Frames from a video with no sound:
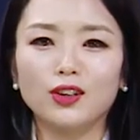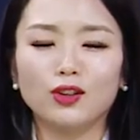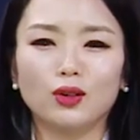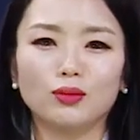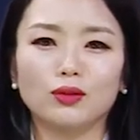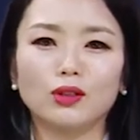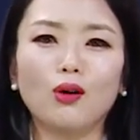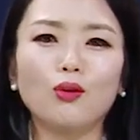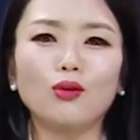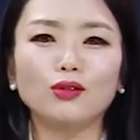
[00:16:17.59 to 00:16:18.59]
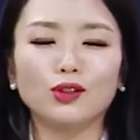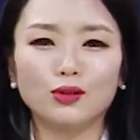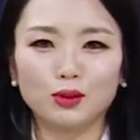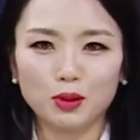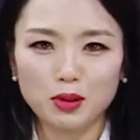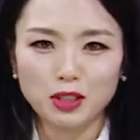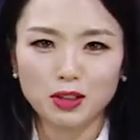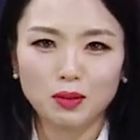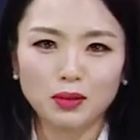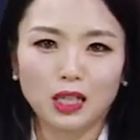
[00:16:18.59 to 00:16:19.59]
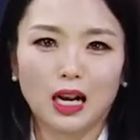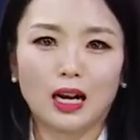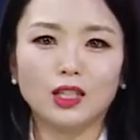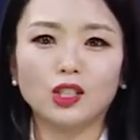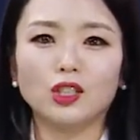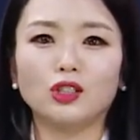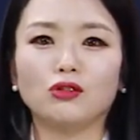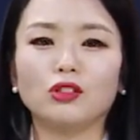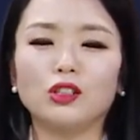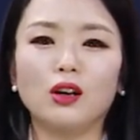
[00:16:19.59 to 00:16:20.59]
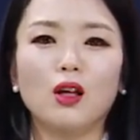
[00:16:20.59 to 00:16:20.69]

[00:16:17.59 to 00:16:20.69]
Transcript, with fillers: 여러분 성공적으로 시험 잘 치르시고요.